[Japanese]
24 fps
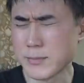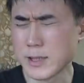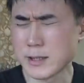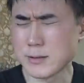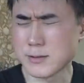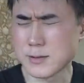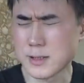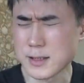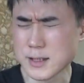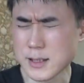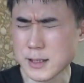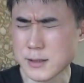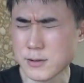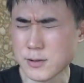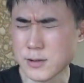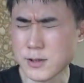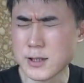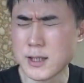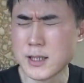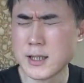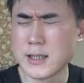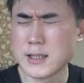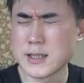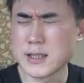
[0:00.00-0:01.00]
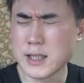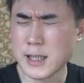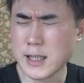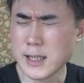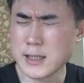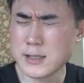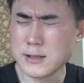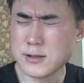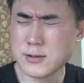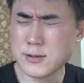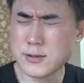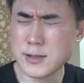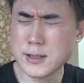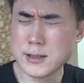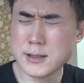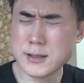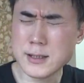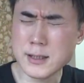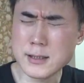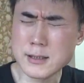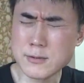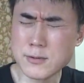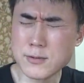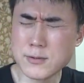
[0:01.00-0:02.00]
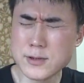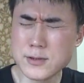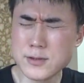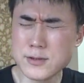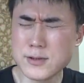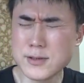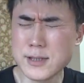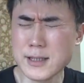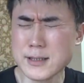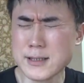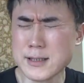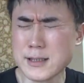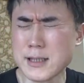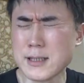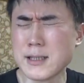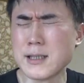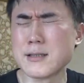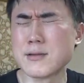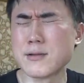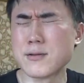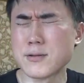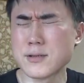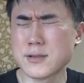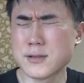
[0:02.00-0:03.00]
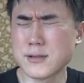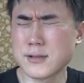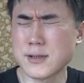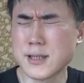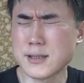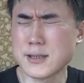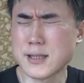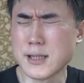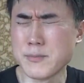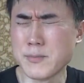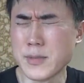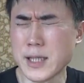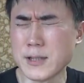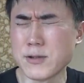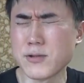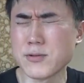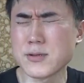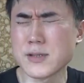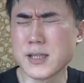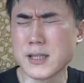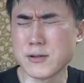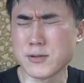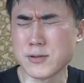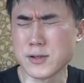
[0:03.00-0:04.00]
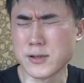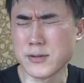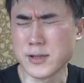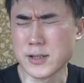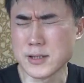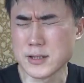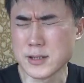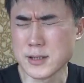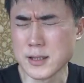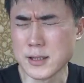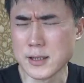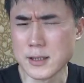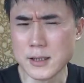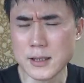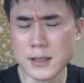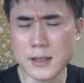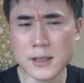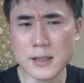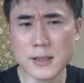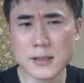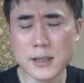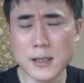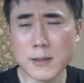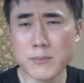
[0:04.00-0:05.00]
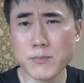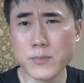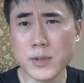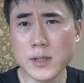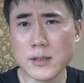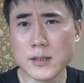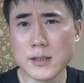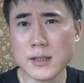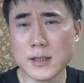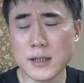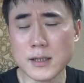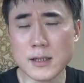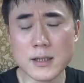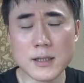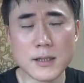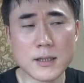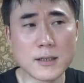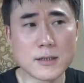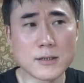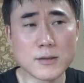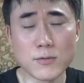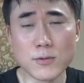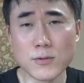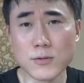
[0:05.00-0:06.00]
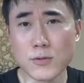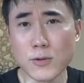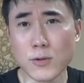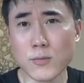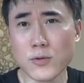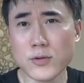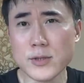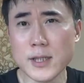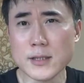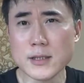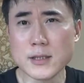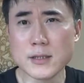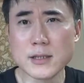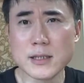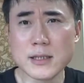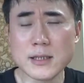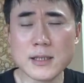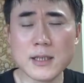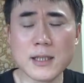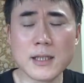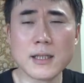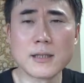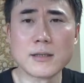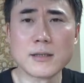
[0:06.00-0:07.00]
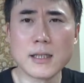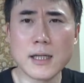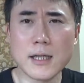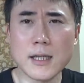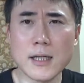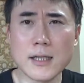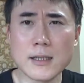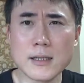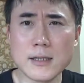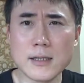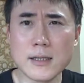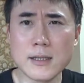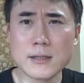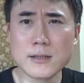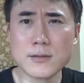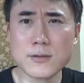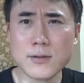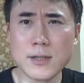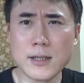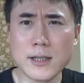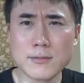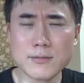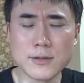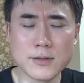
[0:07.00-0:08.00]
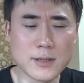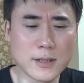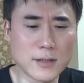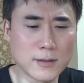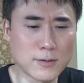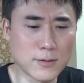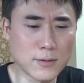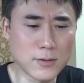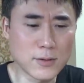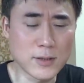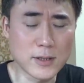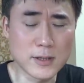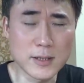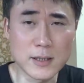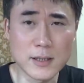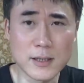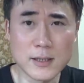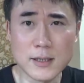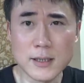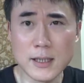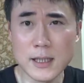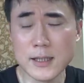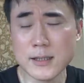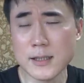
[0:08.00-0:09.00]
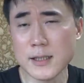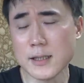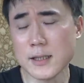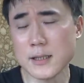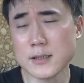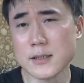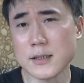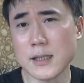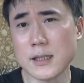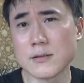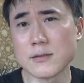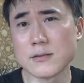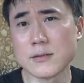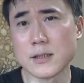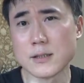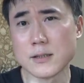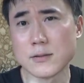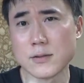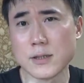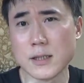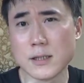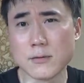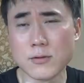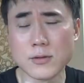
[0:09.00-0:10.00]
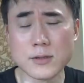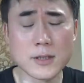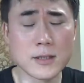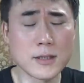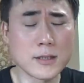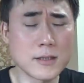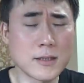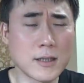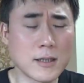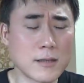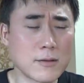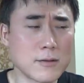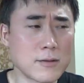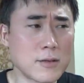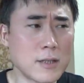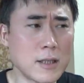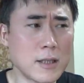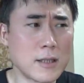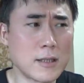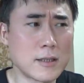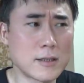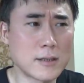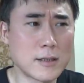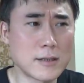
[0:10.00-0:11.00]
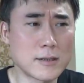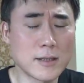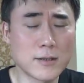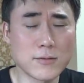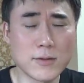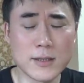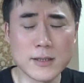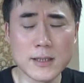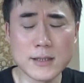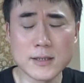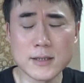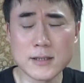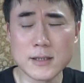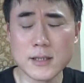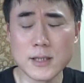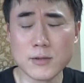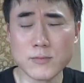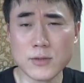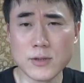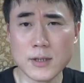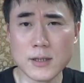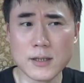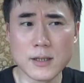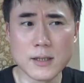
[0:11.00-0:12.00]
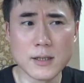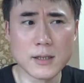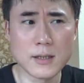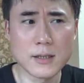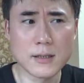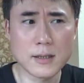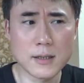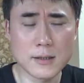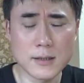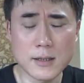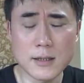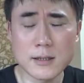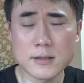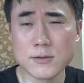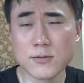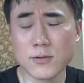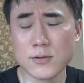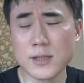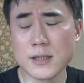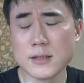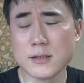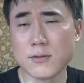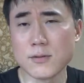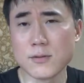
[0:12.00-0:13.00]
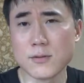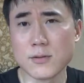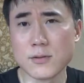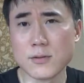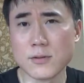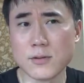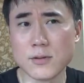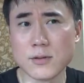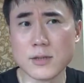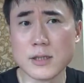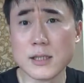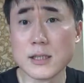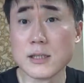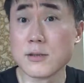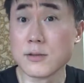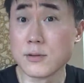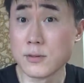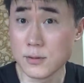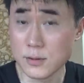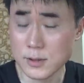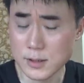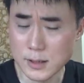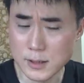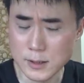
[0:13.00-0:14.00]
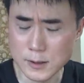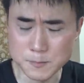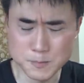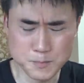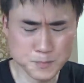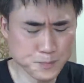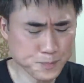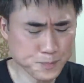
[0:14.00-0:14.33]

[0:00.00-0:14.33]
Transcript: めるんですけど最終決断どうするかどうするかって迷った時はですねやっぱりその友達仲いいやつを選ぶっていうところはね必ずあるんですよねこれ政治家の先生の話聞いてもね必ず同じことを言うので